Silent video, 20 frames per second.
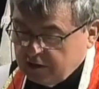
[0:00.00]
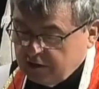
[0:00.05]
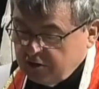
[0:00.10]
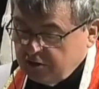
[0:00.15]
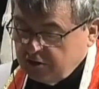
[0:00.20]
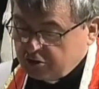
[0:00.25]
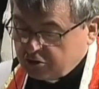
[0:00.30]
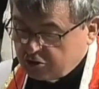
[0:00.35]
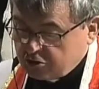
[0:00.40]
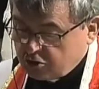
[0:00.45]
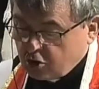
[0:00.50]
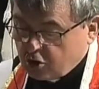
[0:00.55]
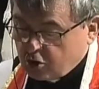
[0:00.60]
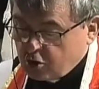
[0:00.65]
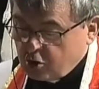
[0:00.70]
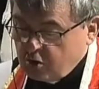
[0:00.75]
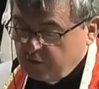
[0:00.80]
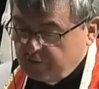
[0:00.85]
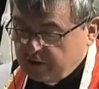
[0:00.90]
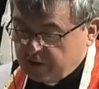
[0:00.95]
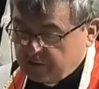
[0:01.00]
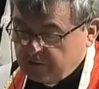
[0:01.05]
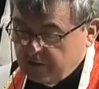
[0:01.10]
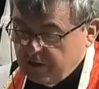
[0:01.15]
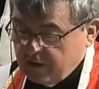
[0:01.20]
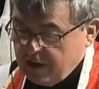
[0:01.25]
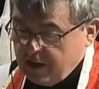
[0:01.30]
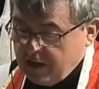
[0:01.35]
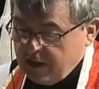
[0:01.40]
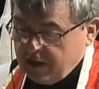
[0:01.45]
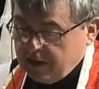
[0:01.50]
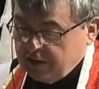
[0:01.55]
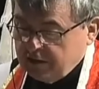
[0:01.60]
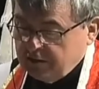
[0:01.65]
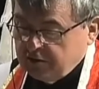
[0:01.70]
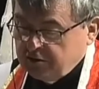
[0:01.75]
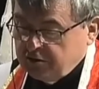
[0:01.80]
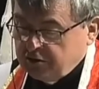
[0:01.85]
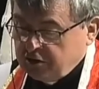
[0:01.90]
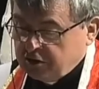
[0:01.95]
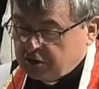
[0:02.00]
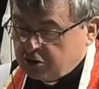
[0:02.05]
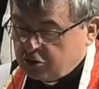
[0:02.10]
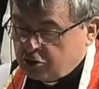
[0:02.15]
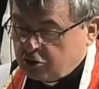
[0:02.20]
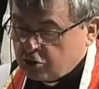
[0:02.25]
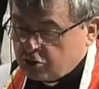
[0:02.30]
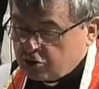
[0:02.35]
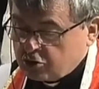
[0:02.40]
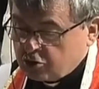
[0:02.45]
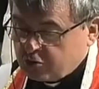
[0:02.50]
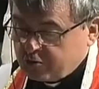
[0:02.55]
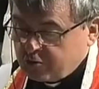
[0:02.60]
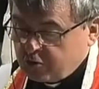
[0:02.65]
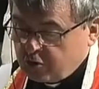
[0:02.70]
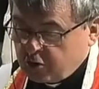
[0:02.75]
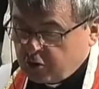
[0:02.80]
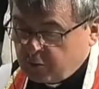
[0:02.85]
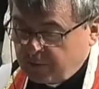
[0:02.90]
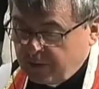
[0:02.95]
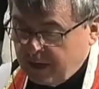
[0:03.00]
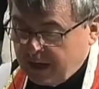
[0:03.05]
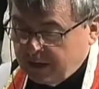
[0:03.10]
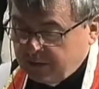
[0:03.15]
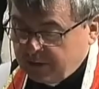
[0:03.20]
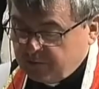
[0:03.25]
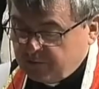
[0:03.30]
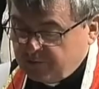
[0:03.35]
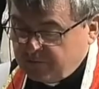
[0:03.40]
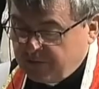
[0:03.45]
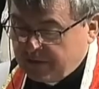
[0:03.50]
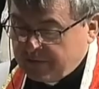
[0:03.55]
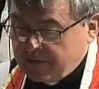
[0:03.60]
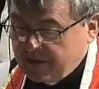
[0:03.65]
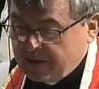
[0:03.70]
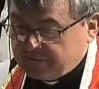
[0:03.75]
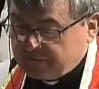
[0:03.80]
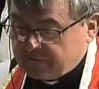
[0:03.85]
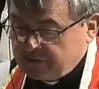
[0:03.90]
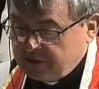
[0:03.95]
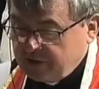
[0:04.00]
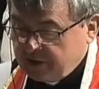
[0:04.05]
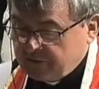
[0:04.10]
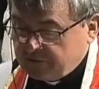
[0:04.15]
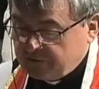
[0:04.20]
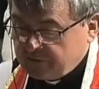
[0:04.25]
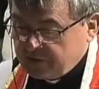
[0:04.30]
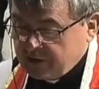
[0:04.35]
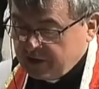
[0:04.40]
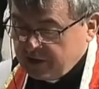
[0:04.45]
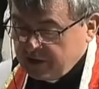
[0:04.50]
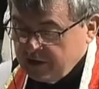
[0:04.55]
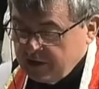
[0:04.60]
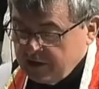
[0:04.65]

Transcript: kiedy cokolwiek nie dostosuje jego planów, pada w gniew